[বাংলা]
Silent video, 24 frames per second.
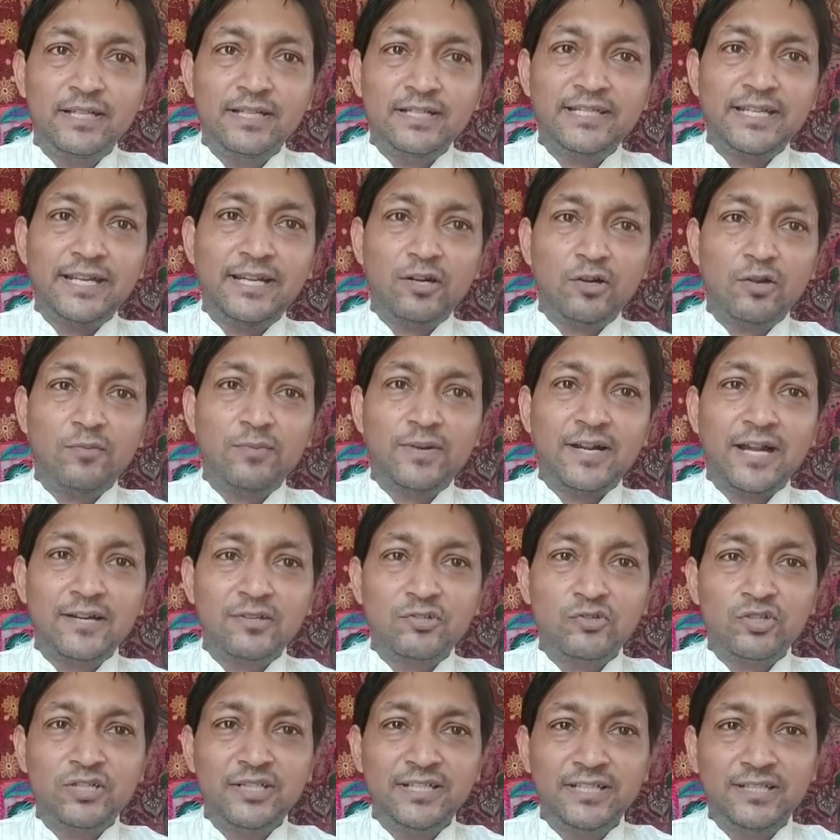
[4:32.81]
সেই রকম
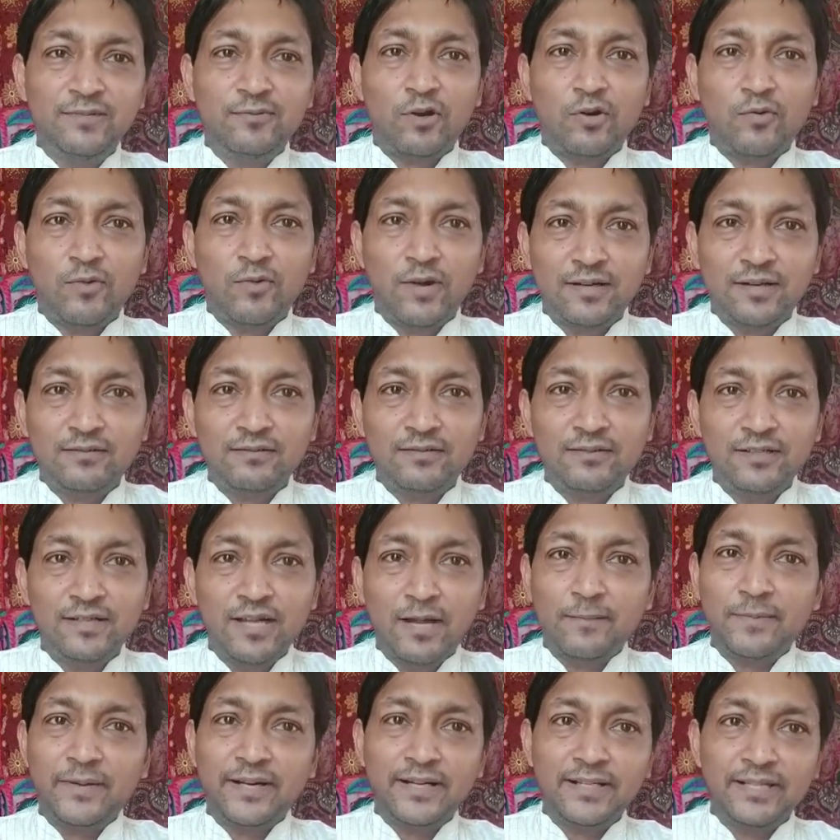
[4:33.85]
কার্যসিদ্ধি ভগবান
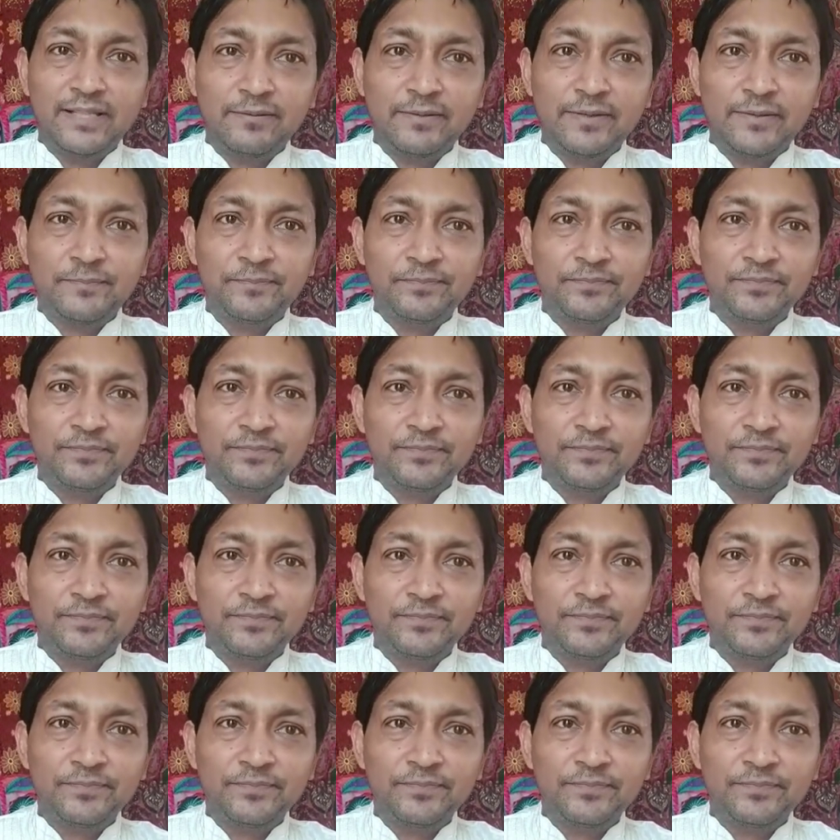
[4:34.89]
আপনাকে দেবে